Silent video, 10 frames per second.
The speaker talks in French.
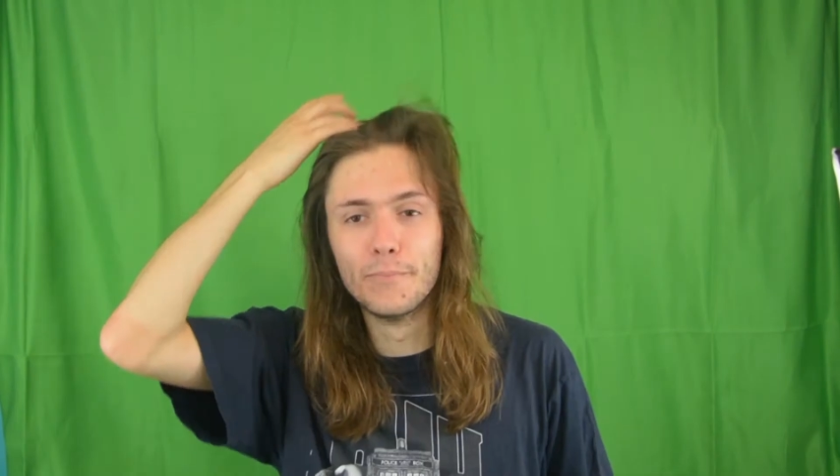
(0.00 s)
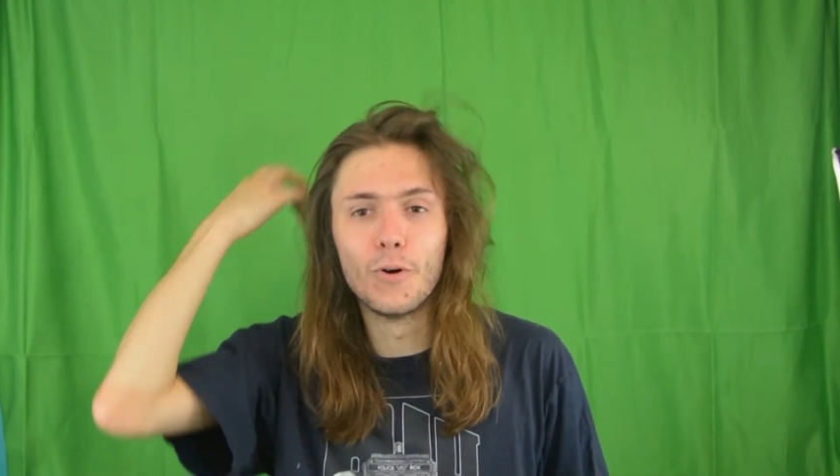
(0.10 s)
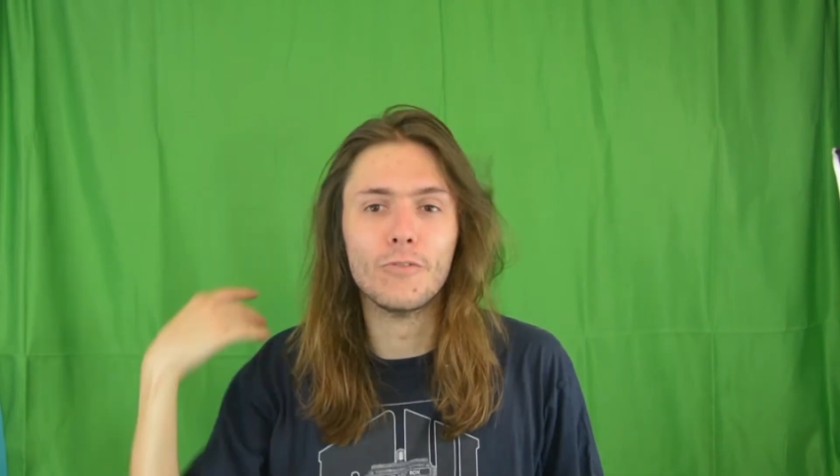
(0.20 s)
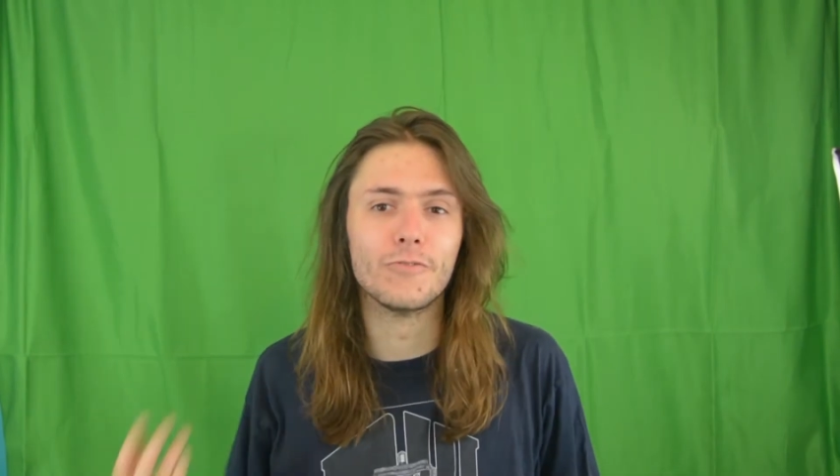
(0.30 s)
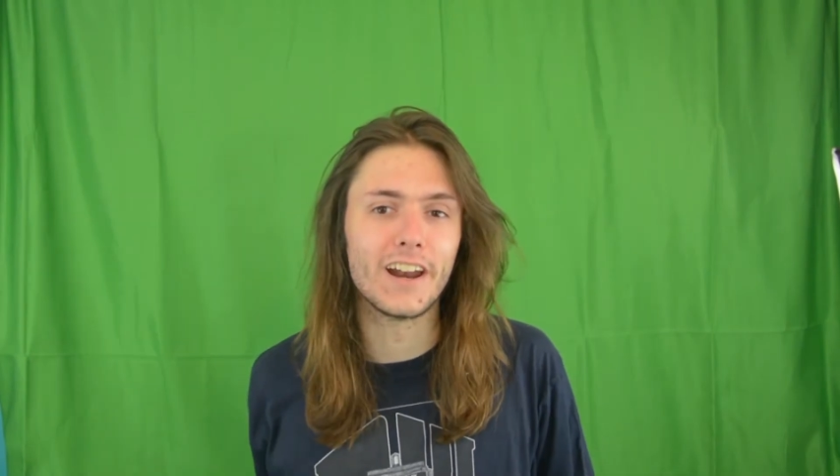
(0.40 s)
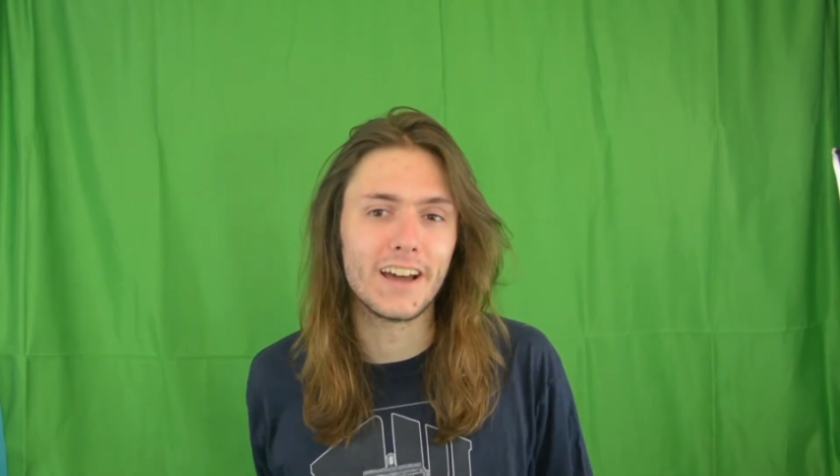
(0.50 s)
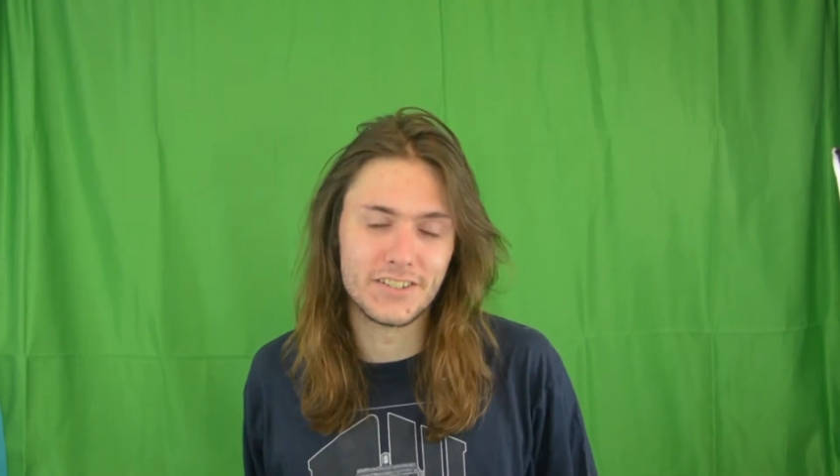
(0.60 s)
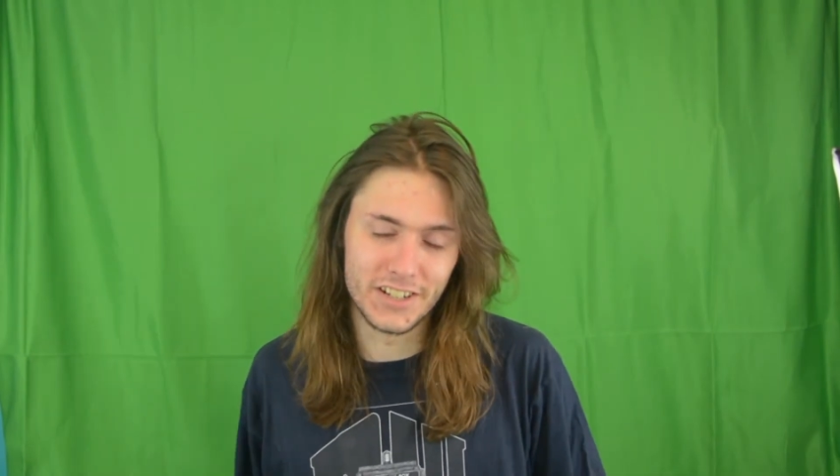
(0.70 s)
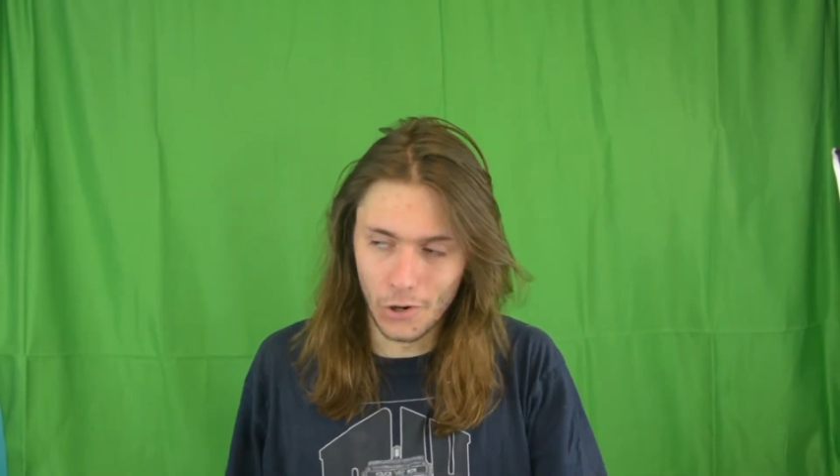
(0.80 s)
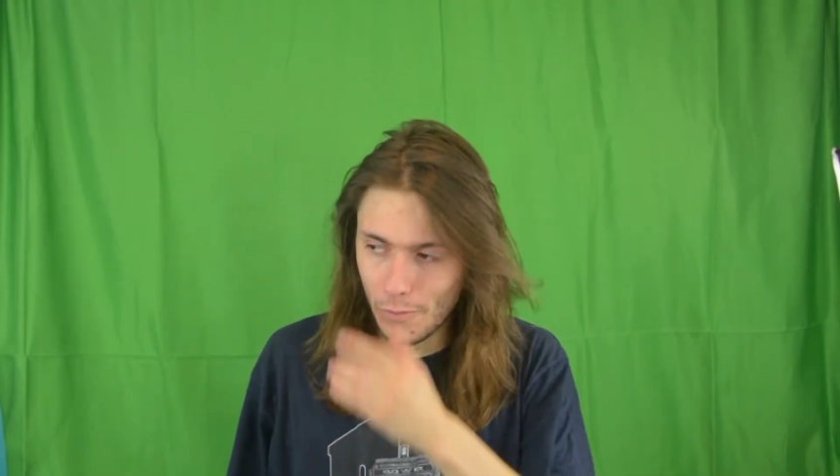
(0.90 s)
Bon, voilà,
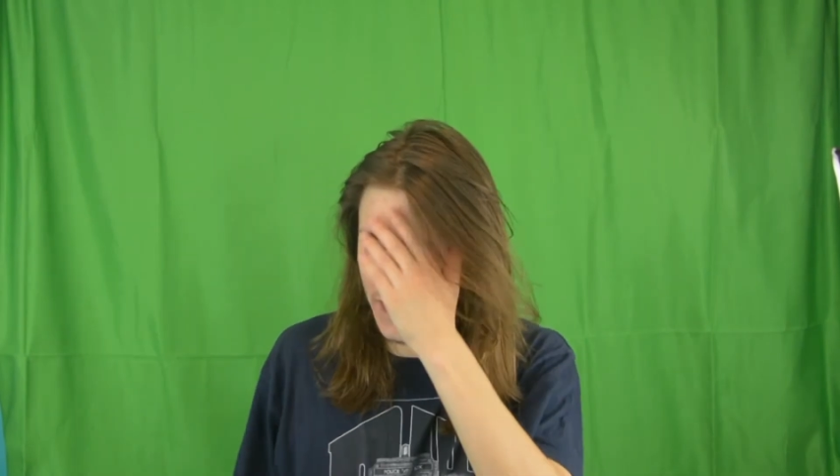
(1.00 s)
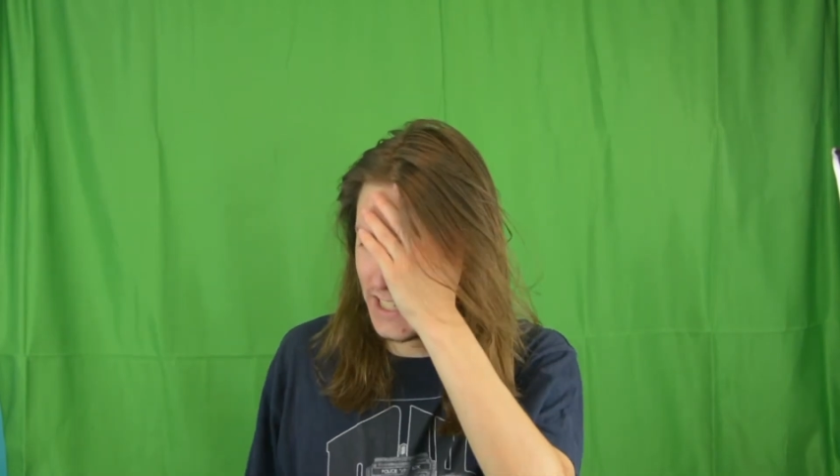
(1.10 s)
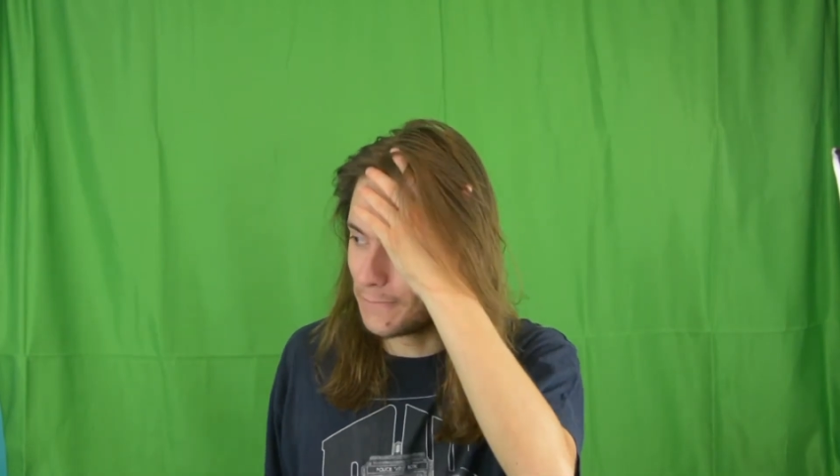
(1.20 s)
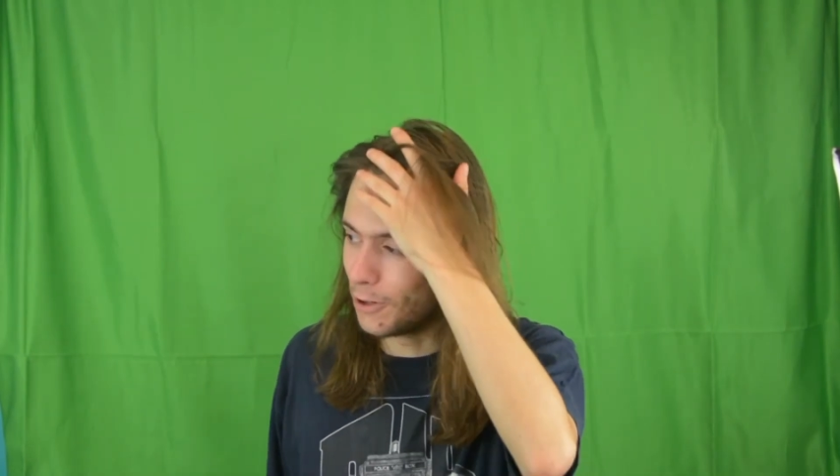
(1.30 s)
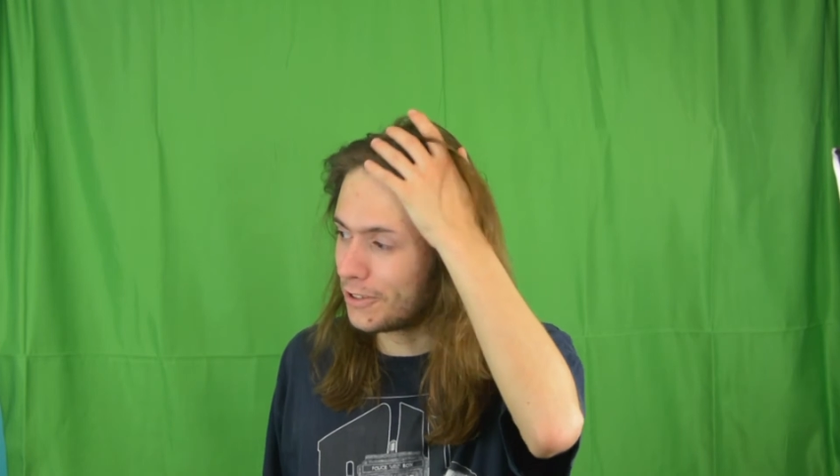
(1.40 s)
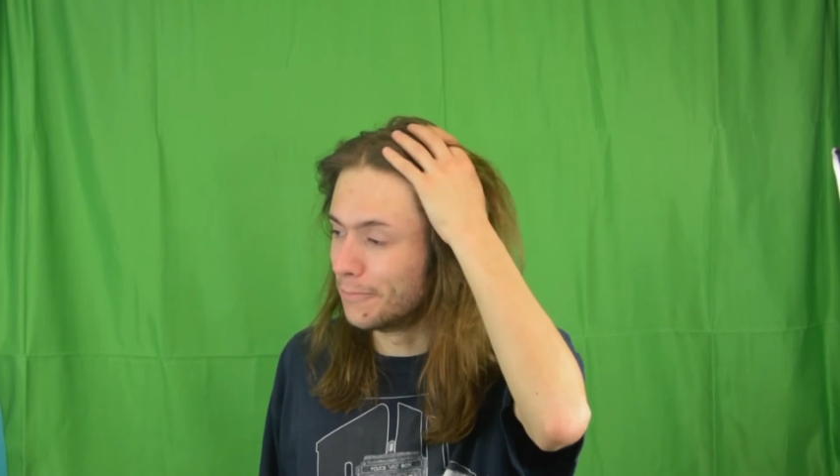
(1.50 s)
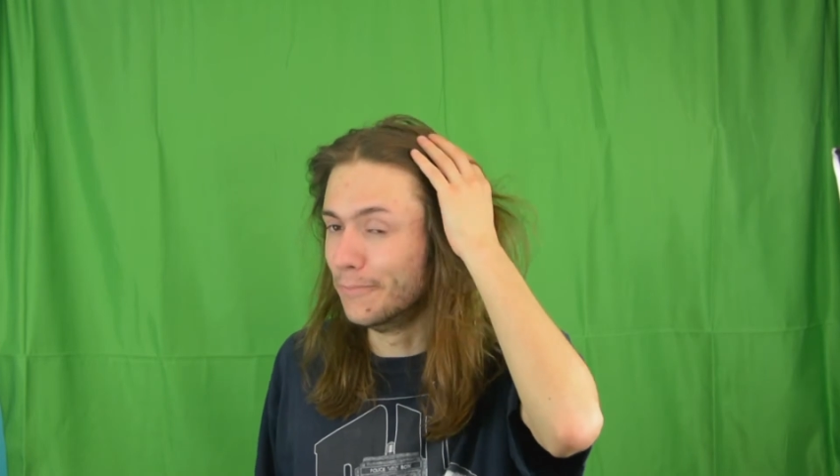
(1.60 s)
j'ai remis les spots,